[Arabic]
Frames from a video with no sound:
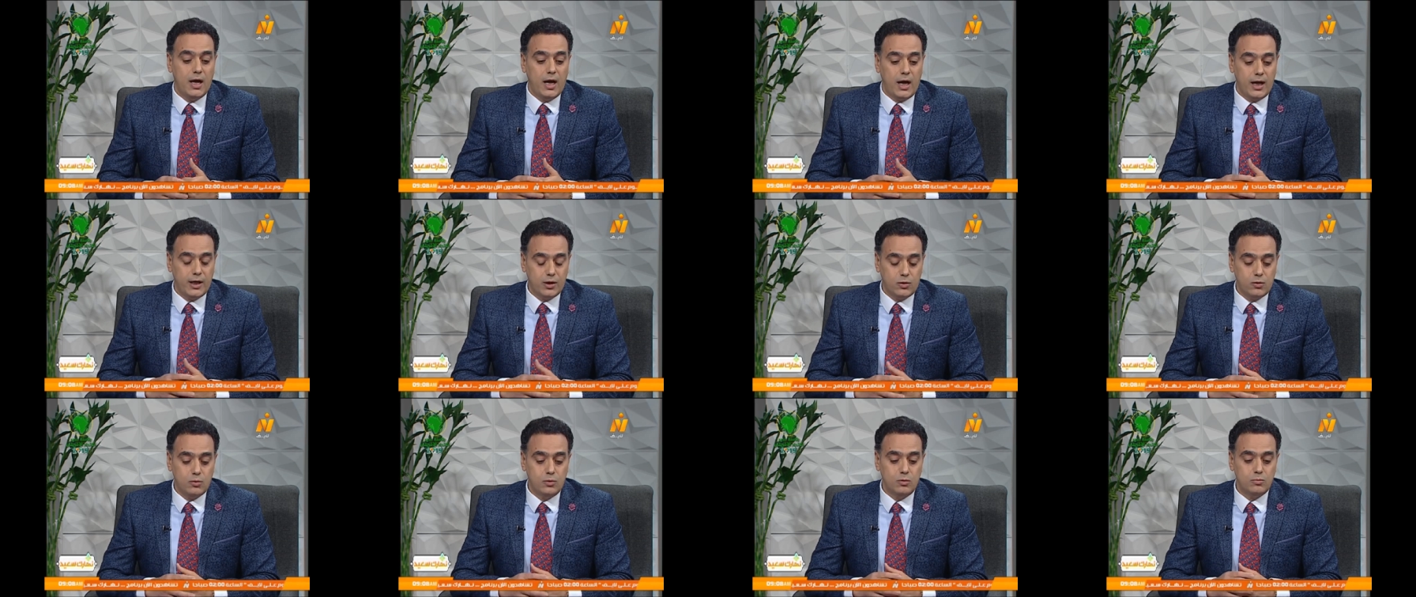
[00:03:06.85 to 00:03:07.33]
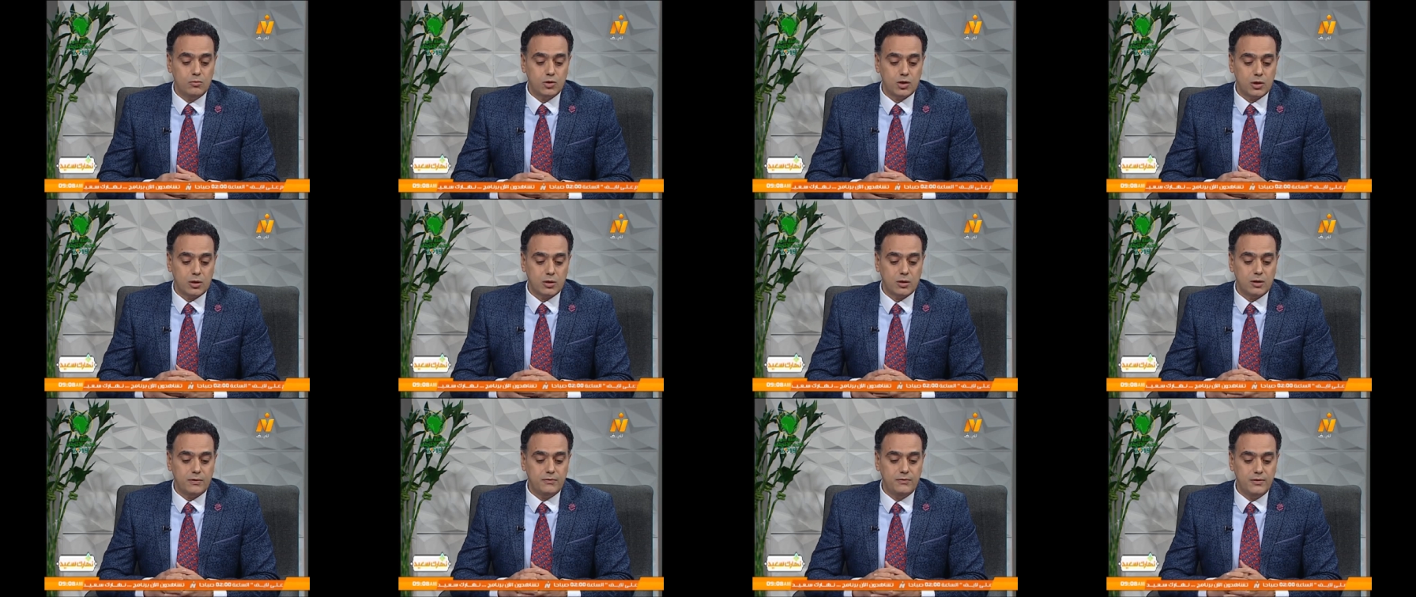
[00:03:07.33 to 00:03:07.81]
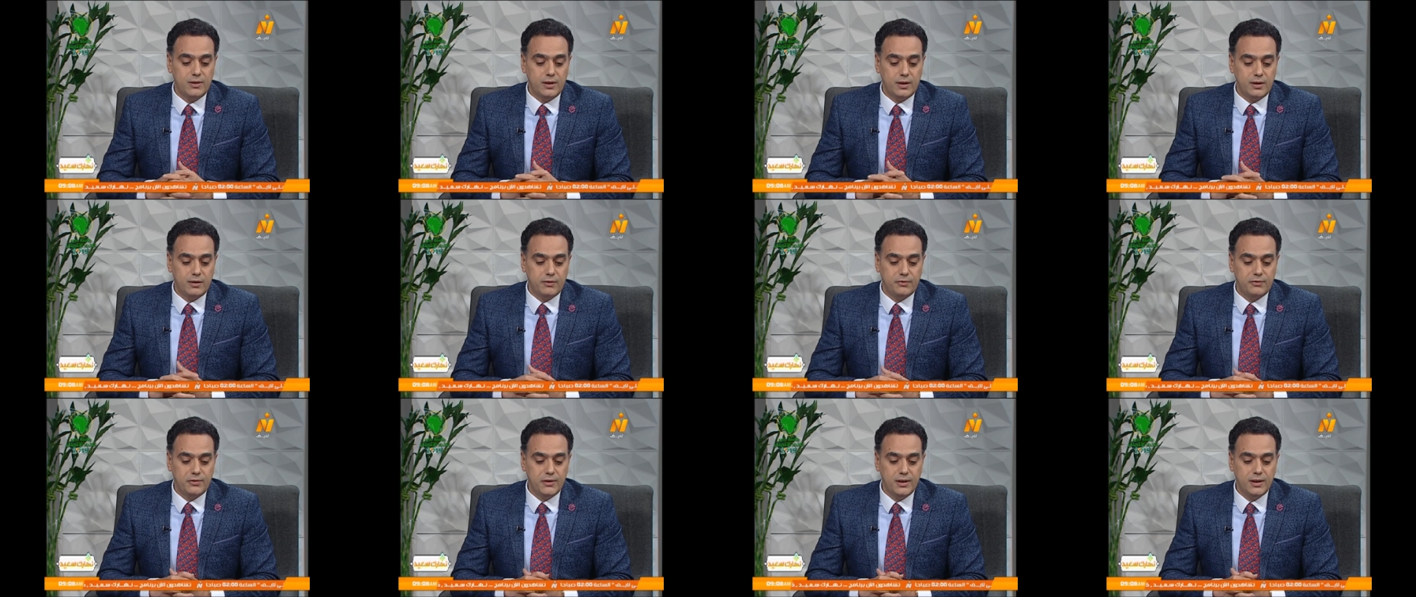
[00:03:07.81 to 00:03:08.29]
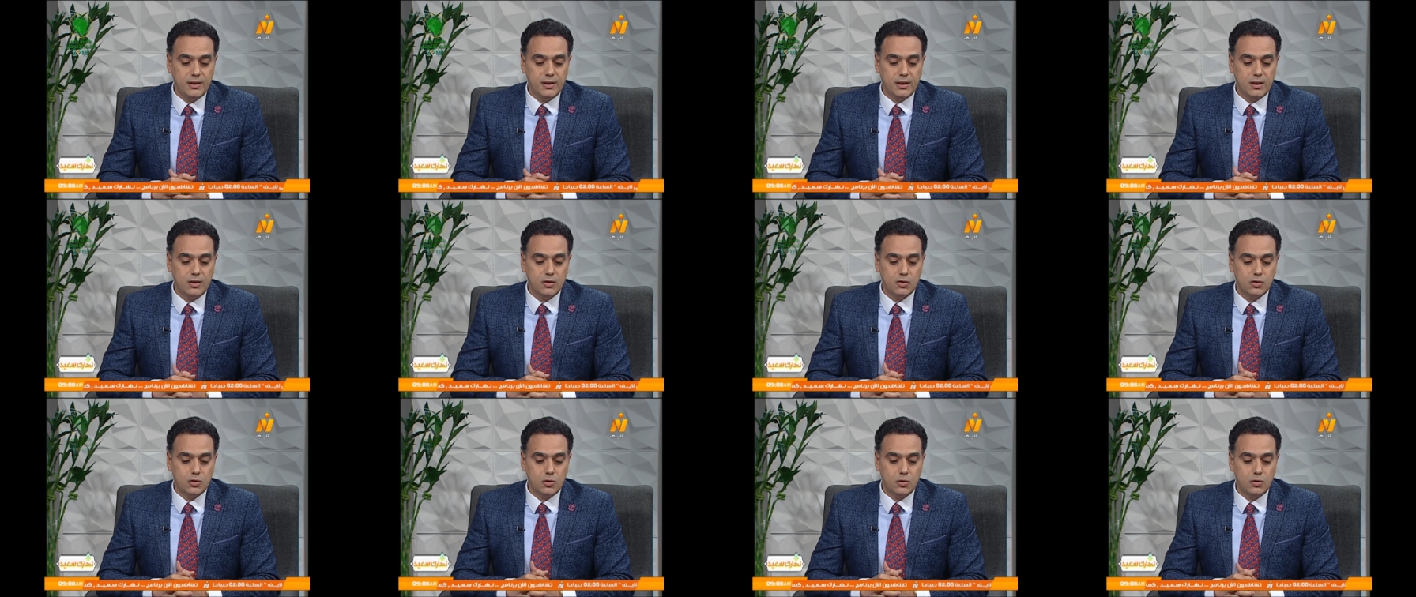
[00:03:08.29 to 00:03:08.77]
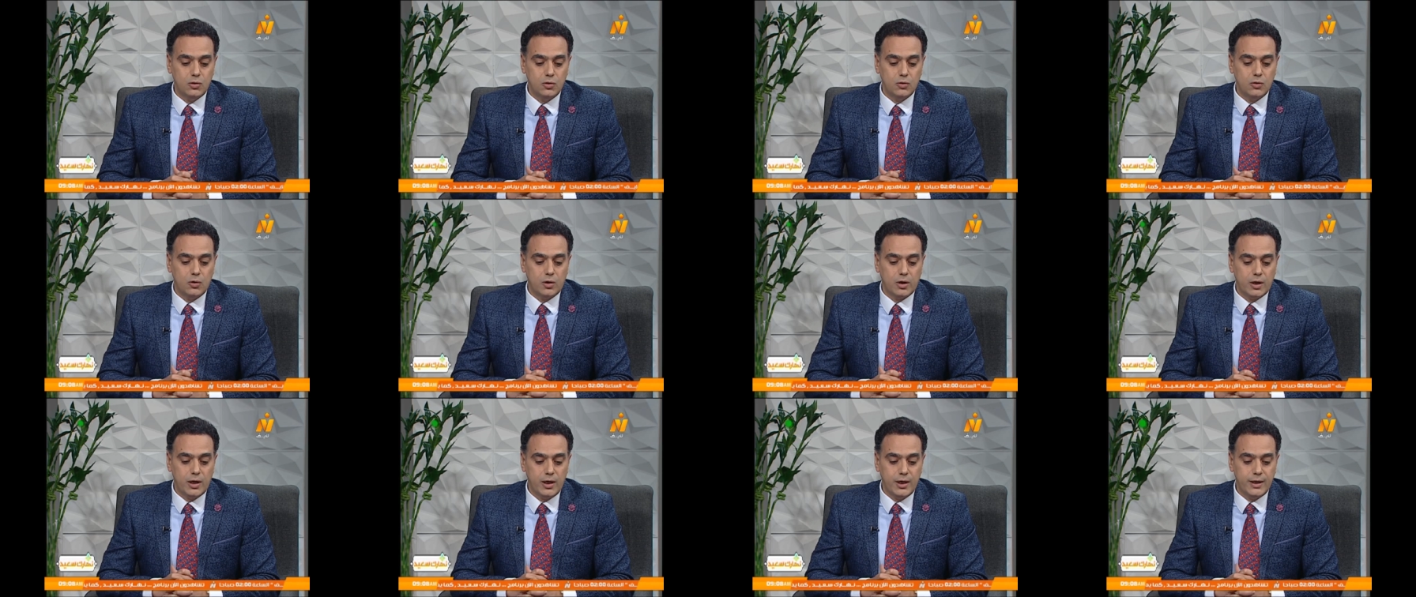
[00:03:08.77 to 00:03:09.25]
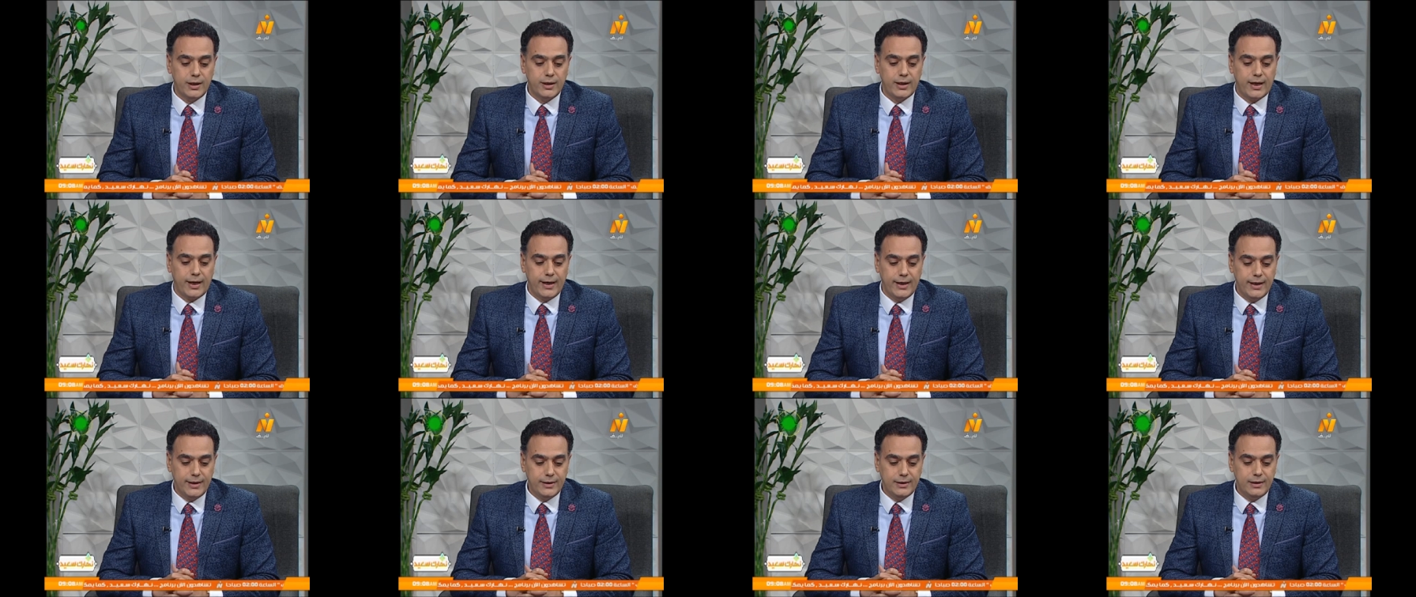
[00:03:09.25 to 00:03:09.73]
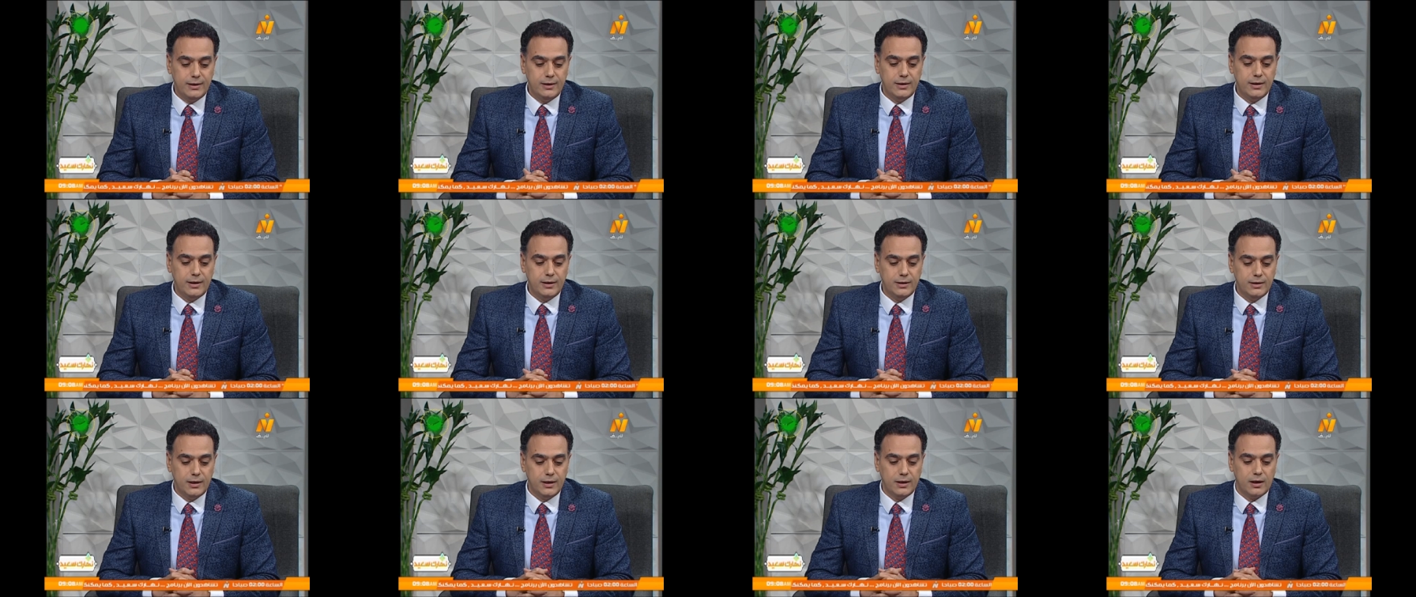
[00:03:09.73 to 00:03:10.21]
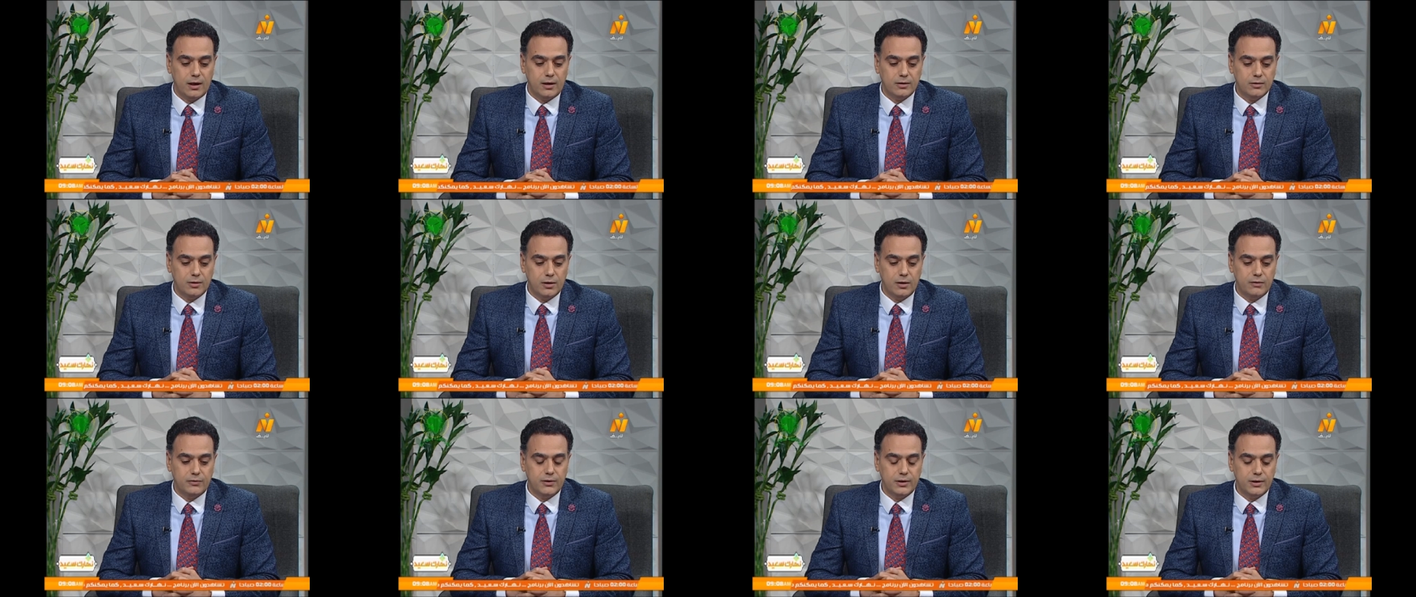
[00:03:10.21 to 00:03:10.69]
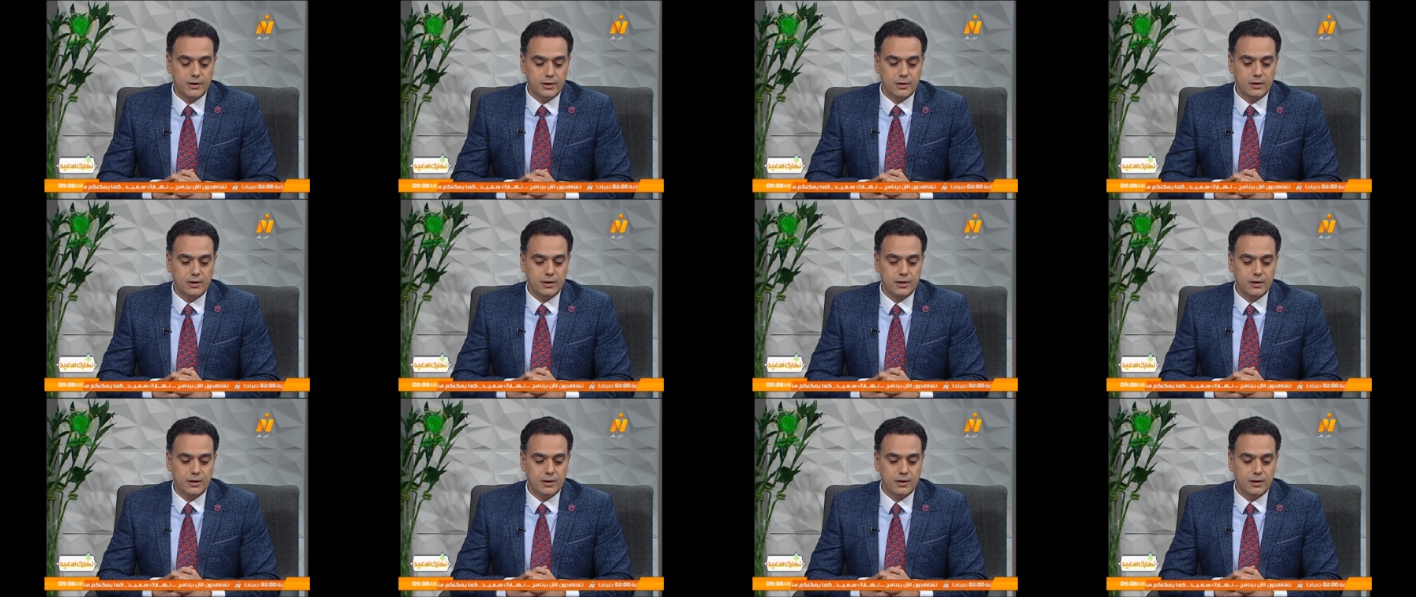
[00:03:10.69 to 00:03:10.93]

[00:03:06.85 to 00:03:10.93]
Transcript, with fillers: هيكون مشرفنا في الاستوديو نورهان عادل إحدى أعضاء فريق